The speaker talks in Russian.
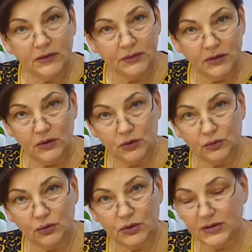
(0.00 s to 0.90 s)
виды
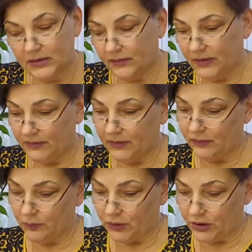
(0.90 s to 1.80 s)
художественного
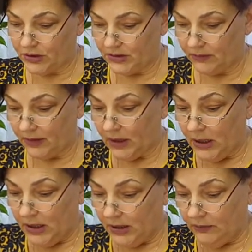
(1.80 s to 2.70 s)
творчества.
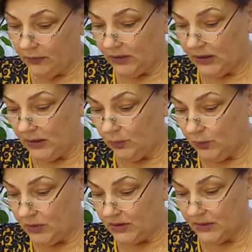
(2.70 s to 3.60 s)
И вот таким
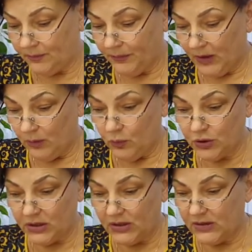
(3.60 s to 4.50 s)
образом
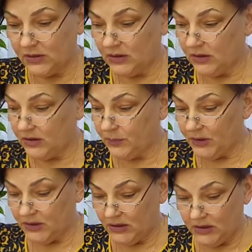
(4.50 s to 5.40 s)
можно рас,
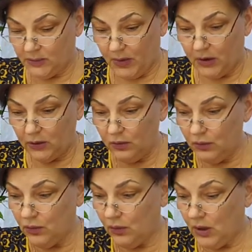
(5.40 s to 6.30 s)
распределить по
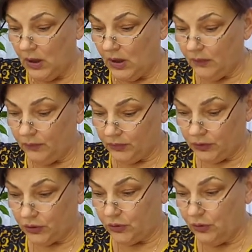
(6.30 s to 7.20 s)
кругу, вот
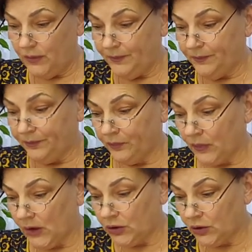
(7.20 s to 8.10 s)
что,
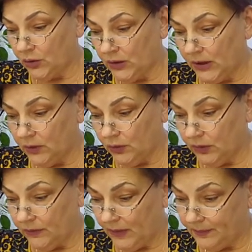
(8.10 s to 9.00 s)
что дает
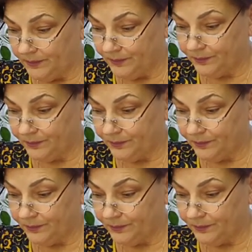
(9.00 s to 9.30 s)
вам